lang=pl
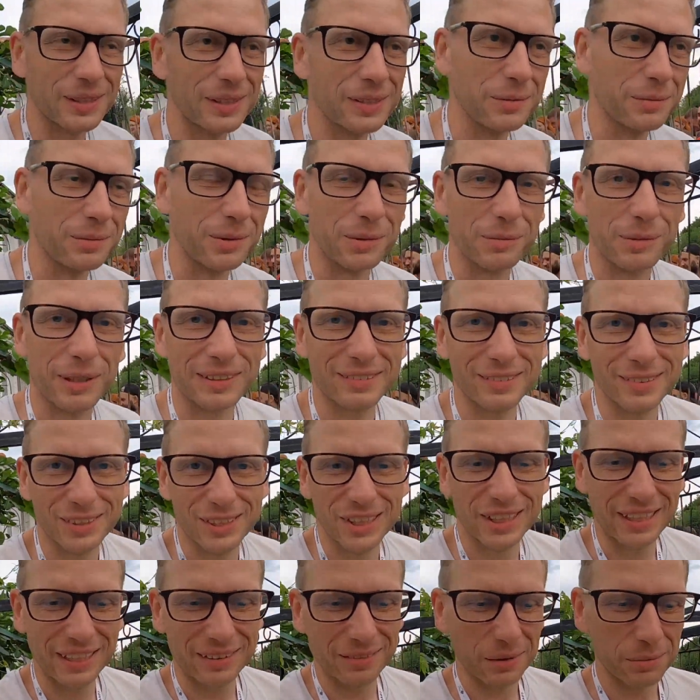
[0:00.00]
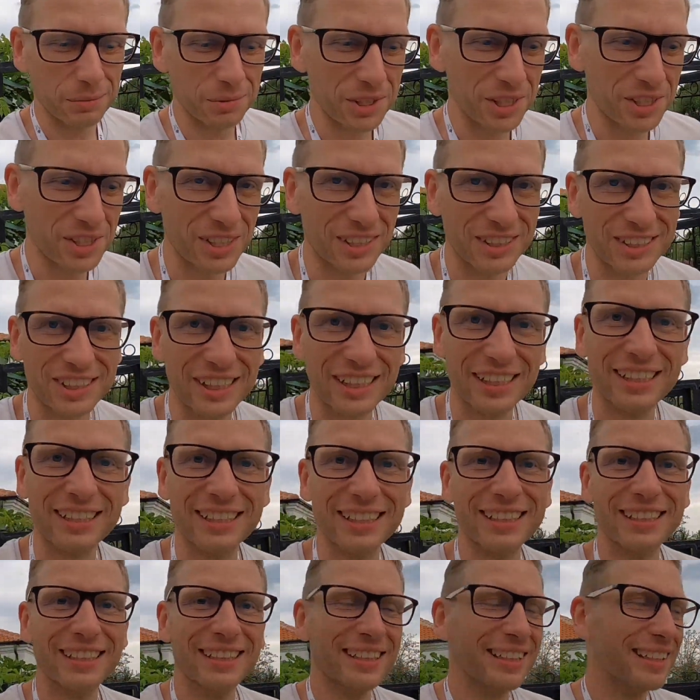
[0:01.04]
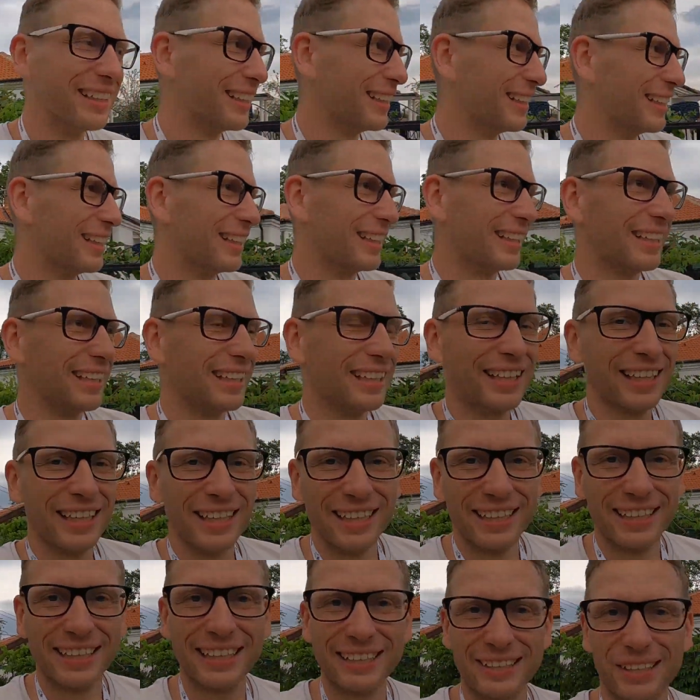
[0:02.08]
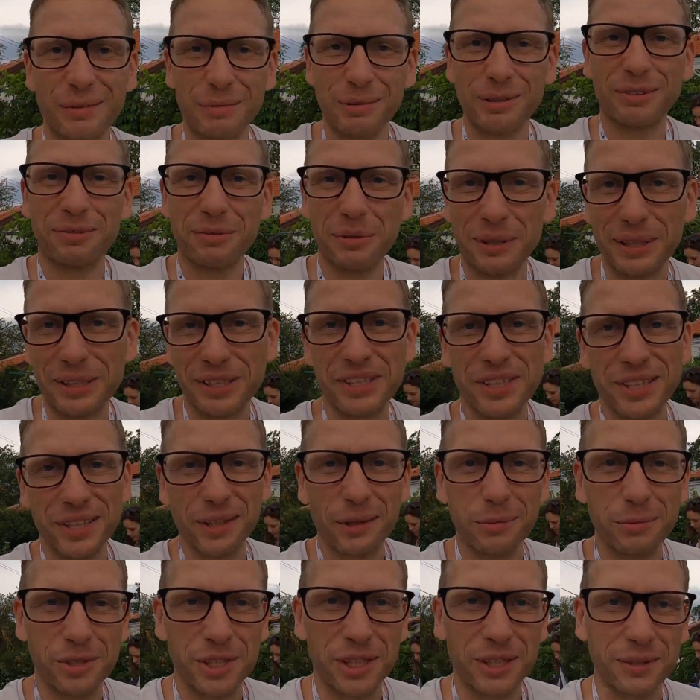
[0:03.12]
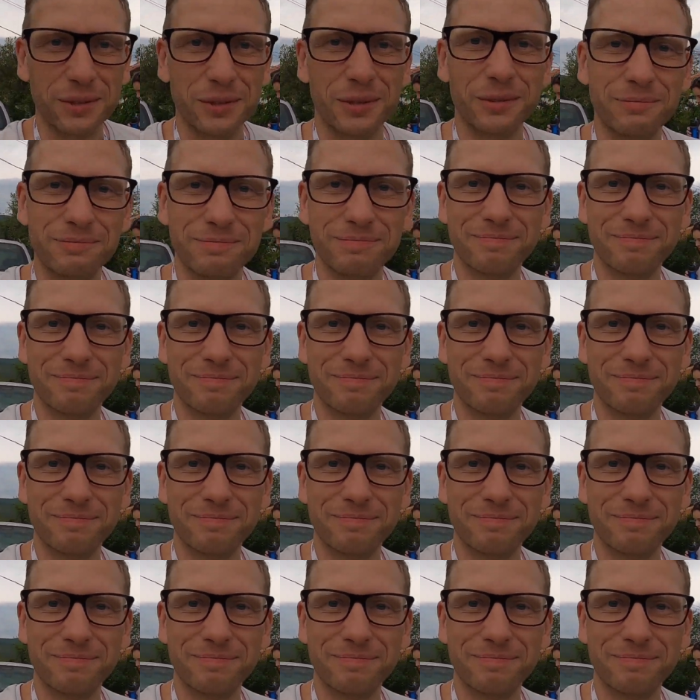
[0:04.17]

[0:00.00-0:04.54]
To było bardzo ciekawe przeżycie i jedziemy do Słonecznego Brzegu.